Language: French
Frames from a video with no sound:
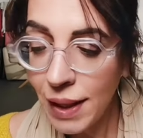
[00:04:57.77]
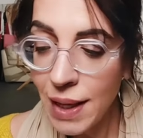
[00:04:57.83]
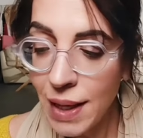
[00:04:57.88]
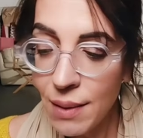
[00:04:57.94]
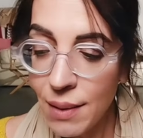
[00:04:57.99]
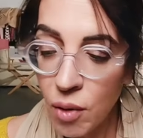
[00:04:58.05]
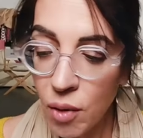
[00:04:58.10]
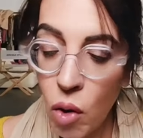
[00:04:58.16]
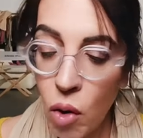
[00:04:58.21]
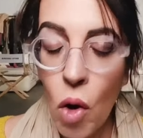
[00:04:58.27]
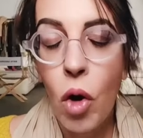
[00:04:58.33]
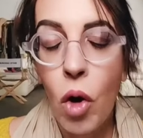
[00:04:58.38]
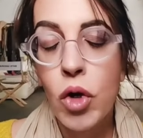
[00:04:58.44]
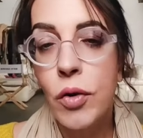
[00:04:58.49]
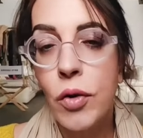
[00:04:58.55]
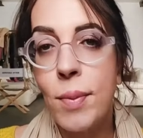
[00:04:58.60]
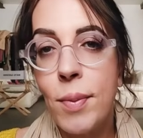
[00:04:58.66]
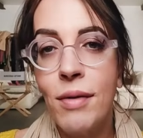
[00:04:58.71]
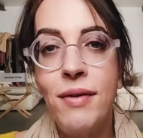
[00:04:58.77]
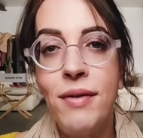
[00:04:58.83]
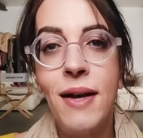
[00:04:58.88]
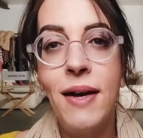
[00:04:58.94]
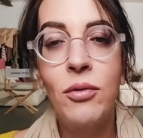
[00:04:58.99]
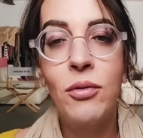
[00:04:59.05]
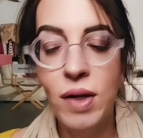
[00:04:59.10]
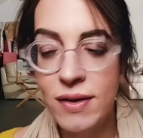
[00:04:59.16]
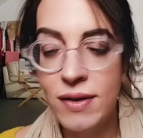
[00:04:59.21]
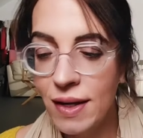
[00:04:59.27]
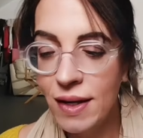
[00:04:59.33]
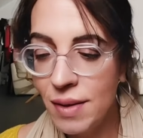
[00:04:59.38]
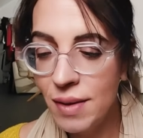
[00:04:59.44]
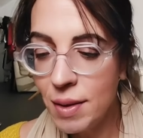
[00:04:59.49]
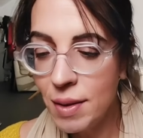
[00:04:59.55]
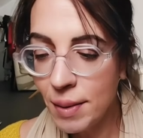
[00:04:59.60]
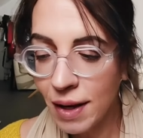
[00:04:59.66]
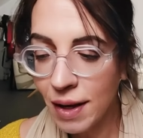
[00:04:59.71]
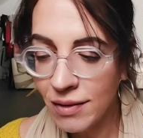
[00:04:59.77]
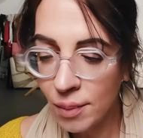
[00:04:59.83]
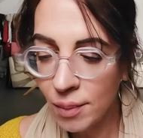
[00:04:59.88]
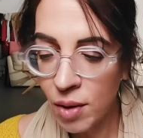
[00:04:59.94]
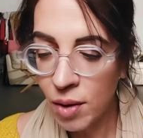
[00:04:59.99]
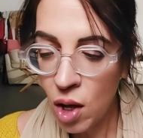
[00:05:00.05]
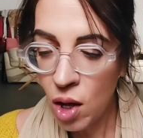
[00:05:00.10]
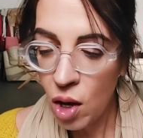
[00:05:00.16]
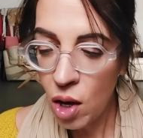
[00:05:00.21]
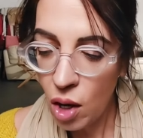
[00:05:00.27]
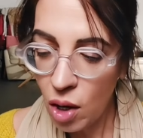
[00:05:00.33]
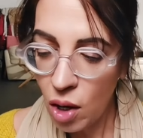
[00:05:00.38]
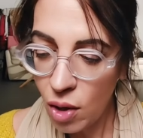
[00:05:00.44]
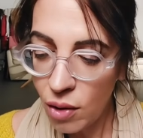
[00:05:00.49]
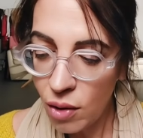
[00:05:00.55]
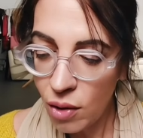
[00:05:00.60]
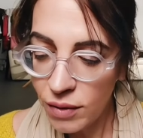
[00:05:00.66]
Et puis après, bon, je vais pas faire toutes les années, mais par exemple,